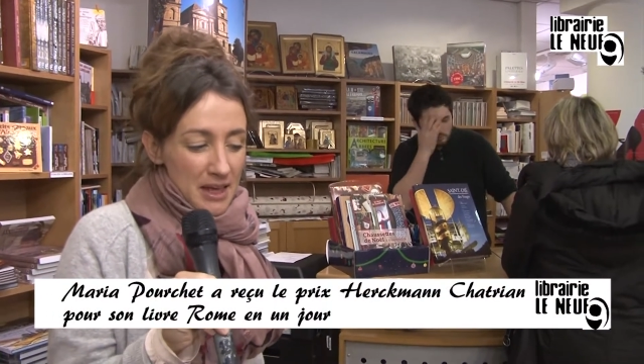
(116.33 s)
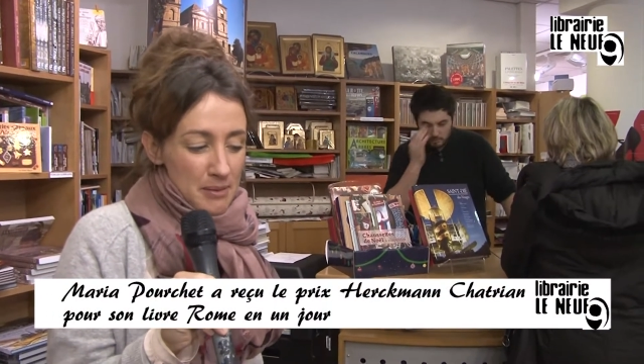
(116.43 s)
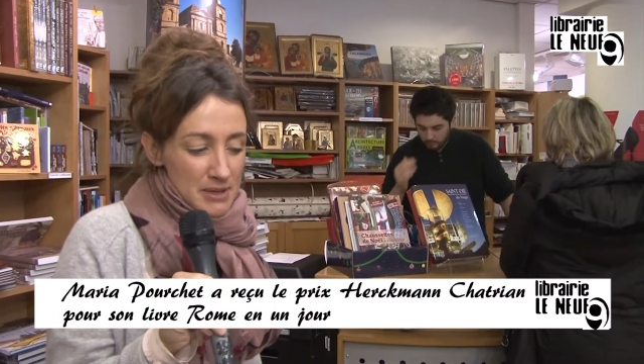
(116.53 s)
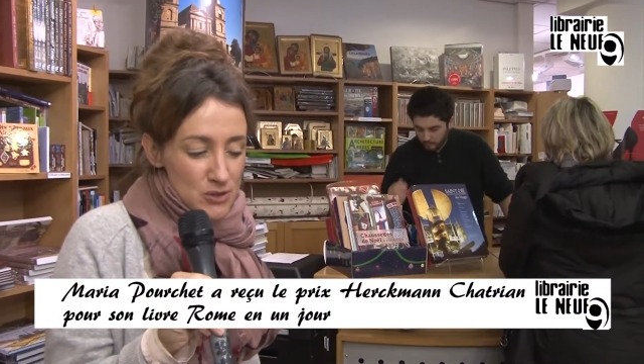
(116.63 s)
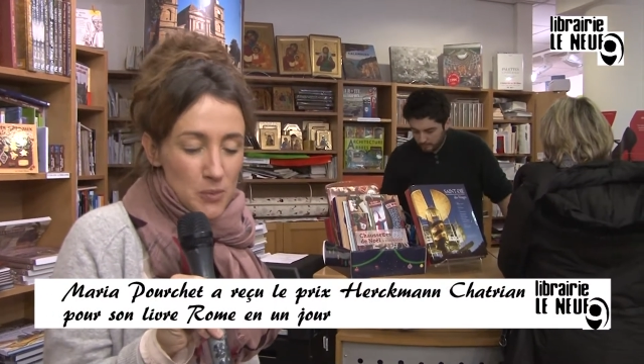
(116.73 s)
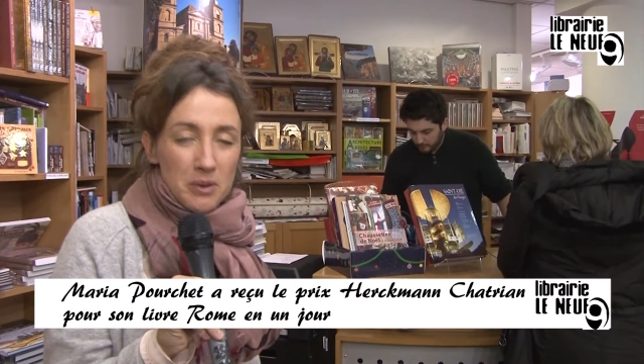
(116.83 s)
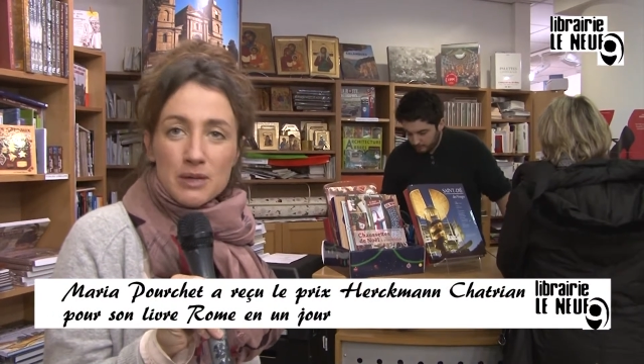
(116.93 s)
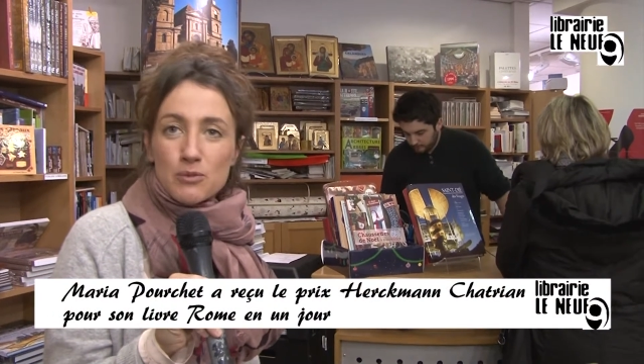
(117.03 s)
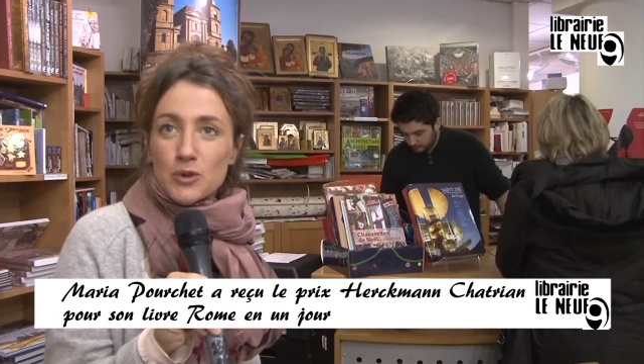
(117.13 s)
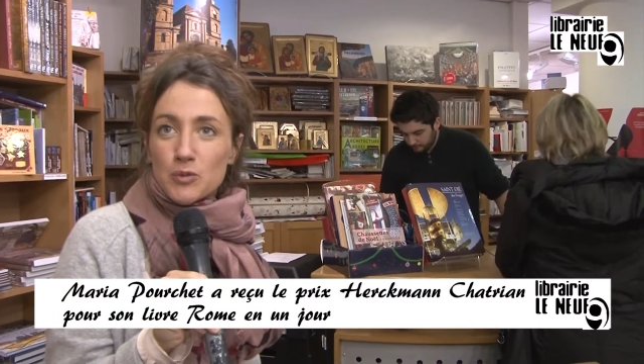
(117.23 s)
Mais ce prix
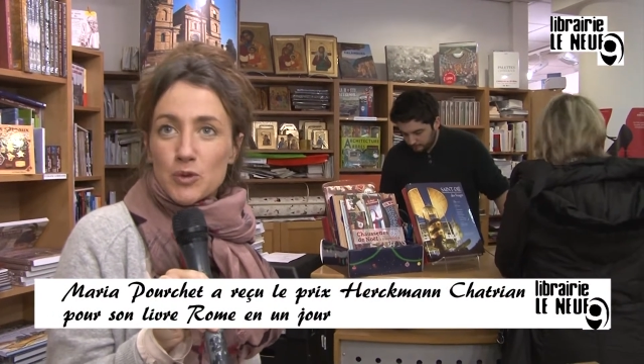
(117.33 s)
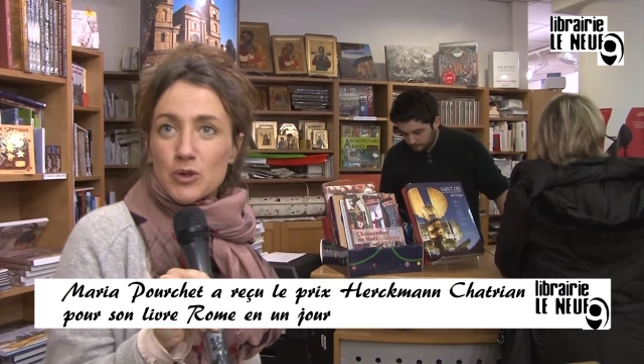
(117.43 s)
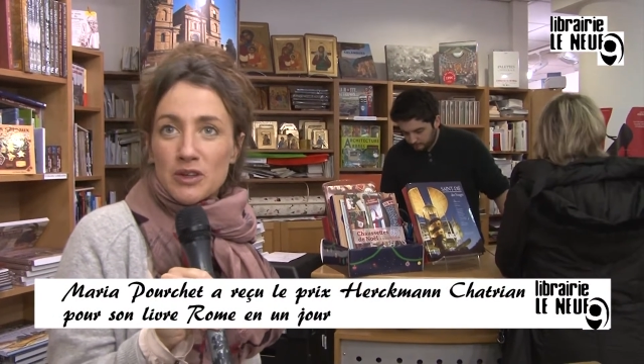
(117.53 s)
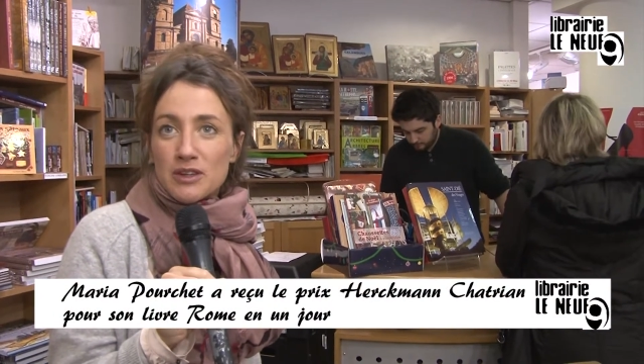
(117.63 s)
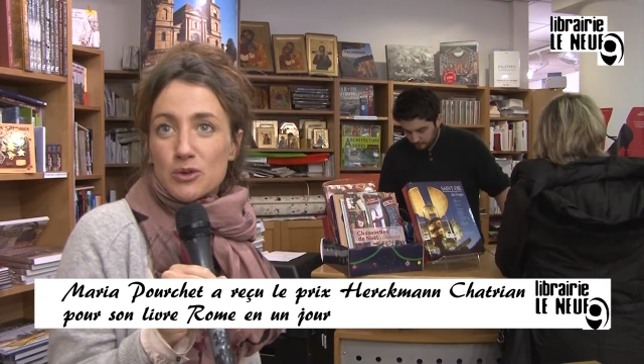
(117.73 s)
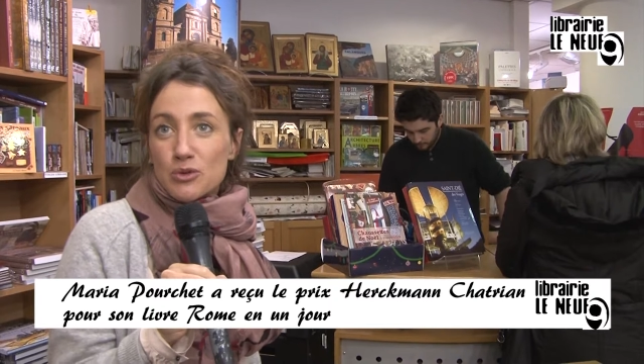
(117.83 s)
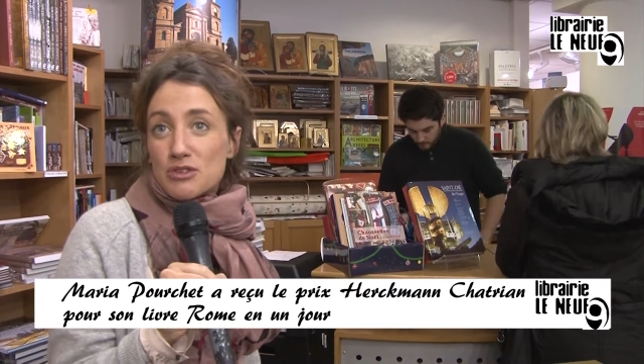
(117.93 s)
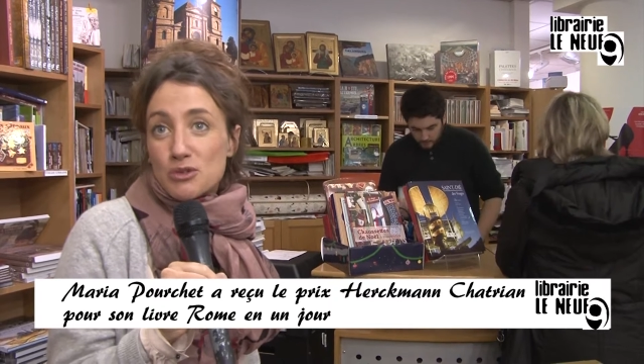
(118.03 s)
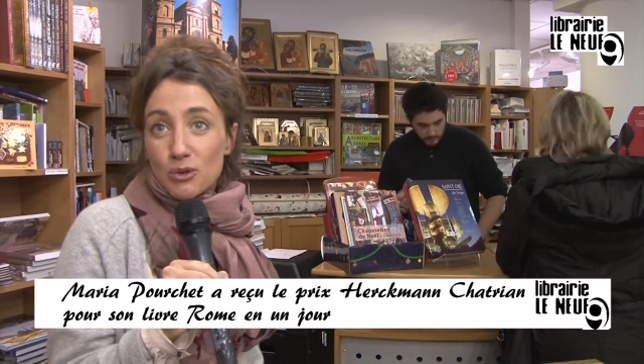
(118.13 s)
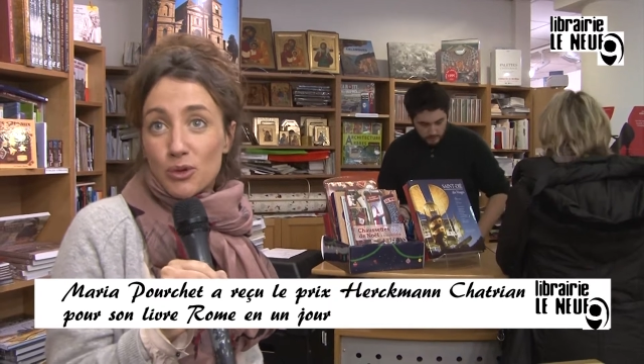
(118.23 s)
me, donne des
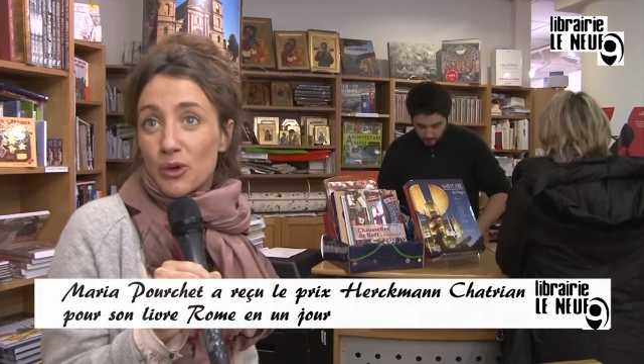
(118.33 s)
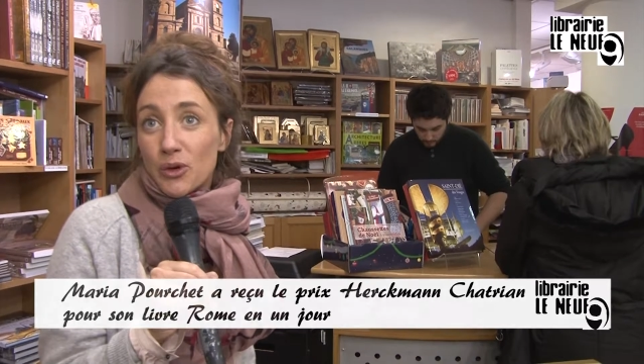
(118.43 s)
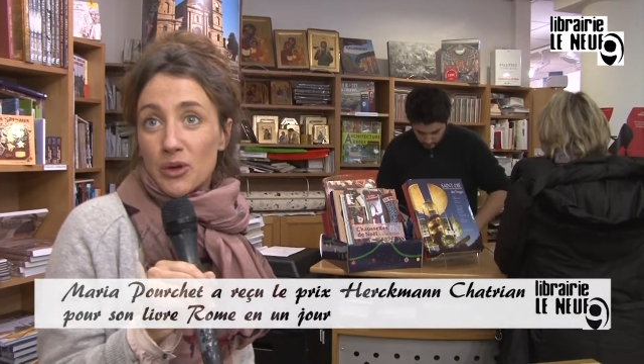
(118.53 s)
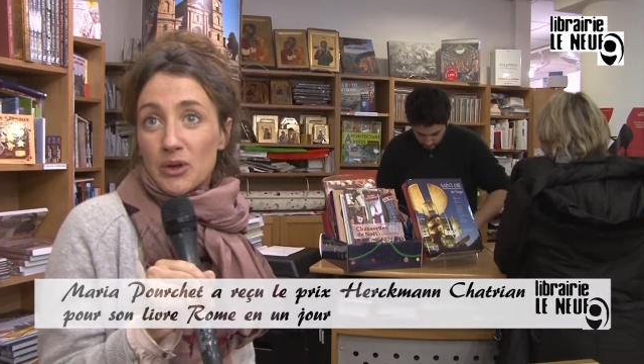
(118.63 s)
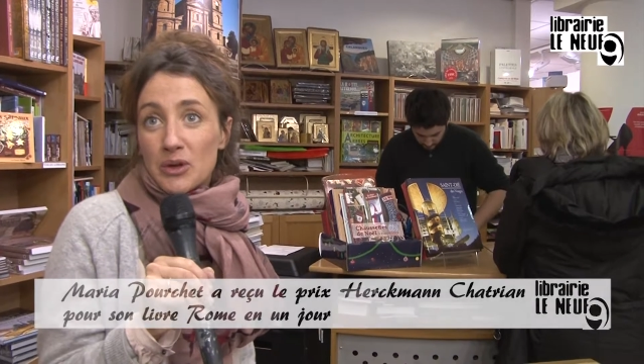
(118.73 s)
conditions